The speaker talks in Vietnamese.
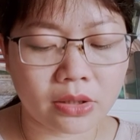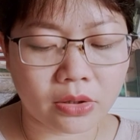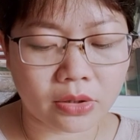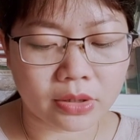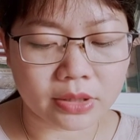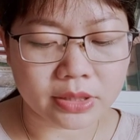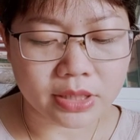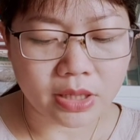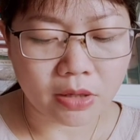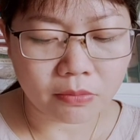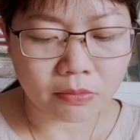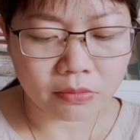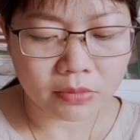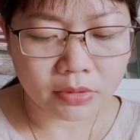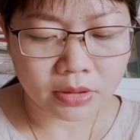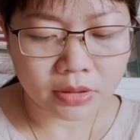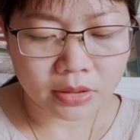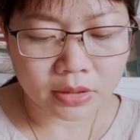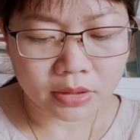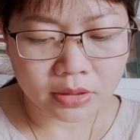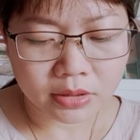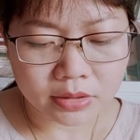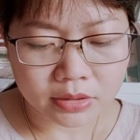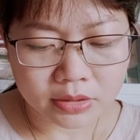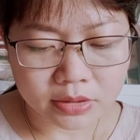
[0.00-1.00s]
ngồi tróc
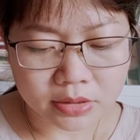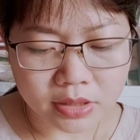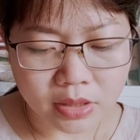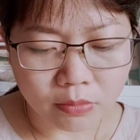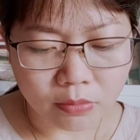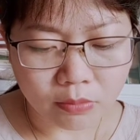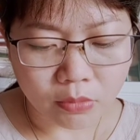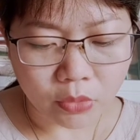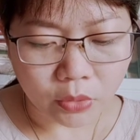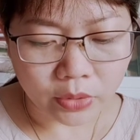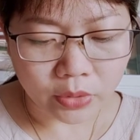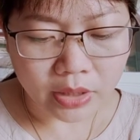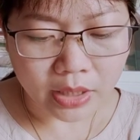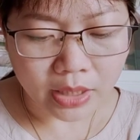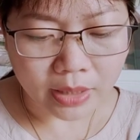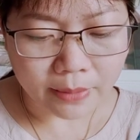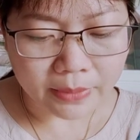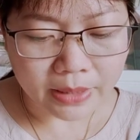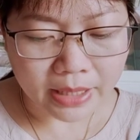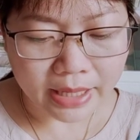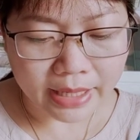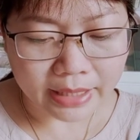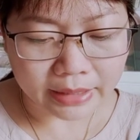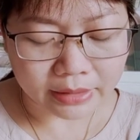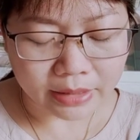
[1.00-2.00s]
trong buổi
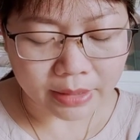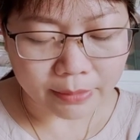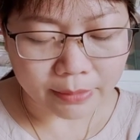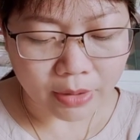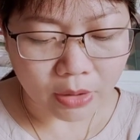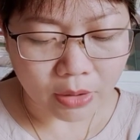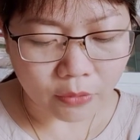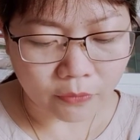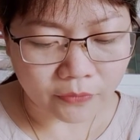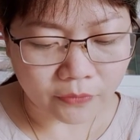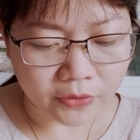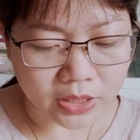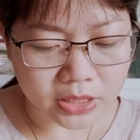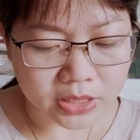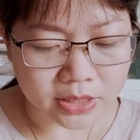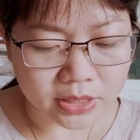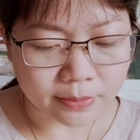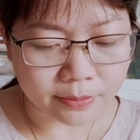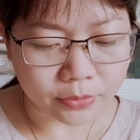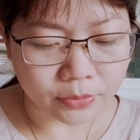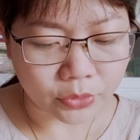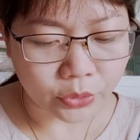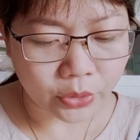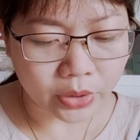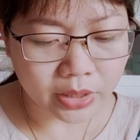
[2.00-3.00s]
họp làng để bầu vị trùm
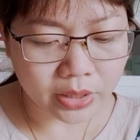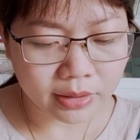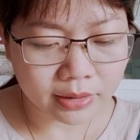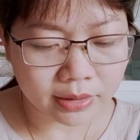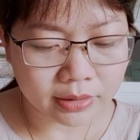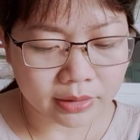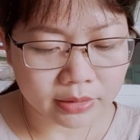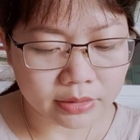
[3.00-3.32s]
khuyết